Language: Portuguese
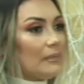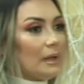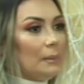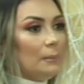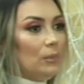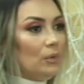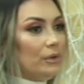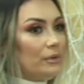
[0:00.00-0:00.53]

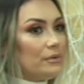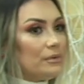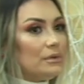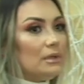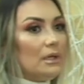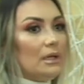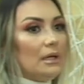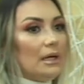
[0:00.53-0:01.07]
muito.
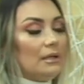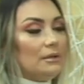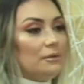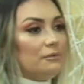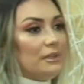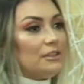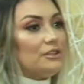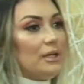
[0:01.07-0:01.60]
Ah, eu
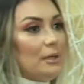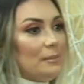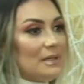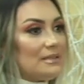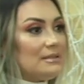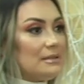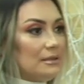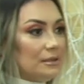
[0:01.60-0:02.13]
viajei
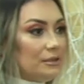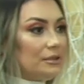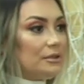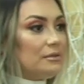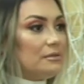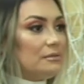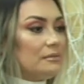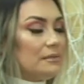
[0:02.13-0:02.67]

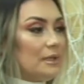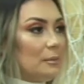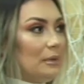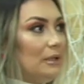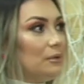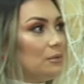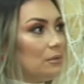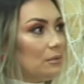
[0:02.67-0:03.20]
bastante
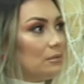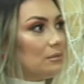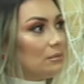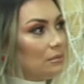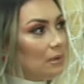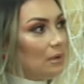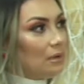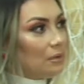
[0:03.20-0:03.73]
trabalhando
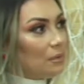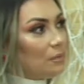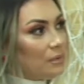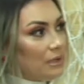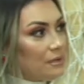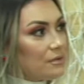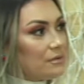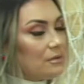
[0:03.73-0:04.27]
uh, com
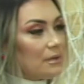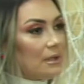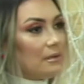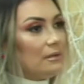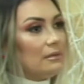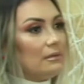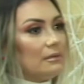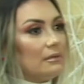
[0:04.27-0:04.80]
isso, né?
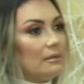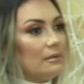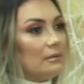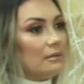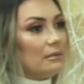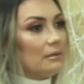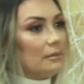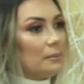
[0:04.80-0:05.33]

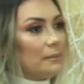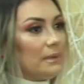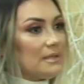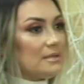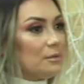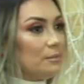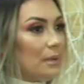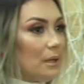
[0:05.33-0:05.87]
Hum, Para
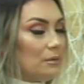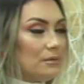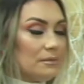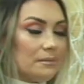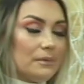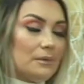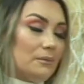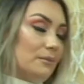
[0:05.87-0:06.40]
São Paulo,
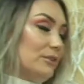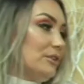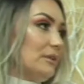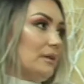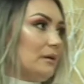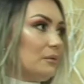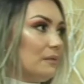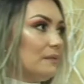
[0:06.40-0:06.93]

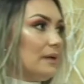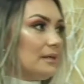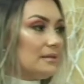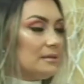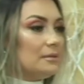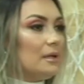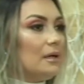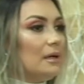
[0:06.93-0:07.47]
onde
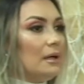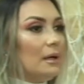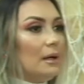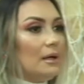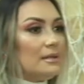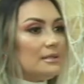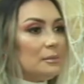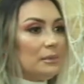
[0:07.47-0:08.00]
acontece
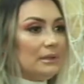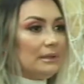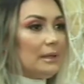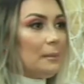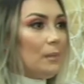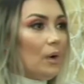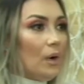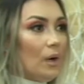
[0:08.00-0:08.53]
Semana
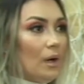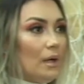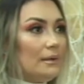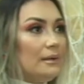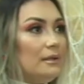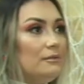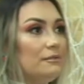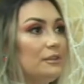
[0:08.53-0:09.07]
da
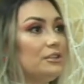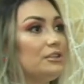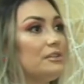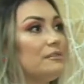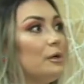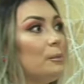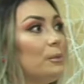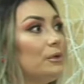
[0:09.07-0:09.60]
Moda, enfim,
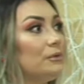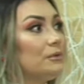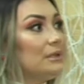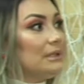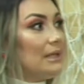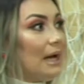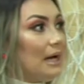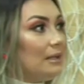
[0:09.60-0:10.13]
tive a
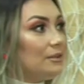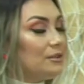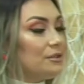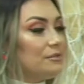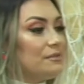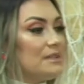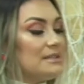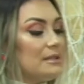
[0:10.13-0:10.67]
oportunidade
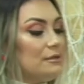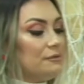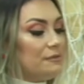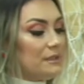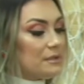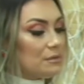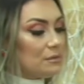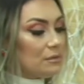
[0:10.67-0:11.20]
de fazer. Eu
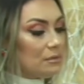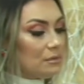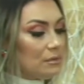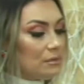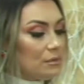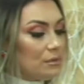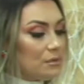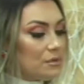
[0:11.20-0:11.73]
fiz um,
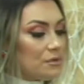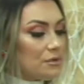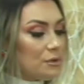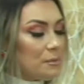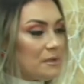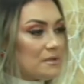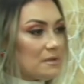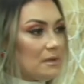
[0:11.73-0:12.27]
o curso de
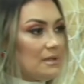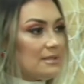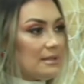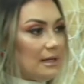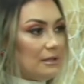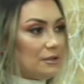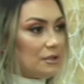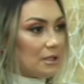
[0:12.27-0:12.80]
personal
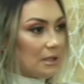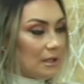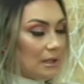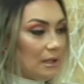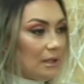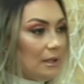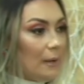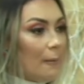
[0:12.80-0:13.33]
stylist
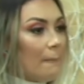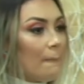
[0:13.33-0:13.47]
aqui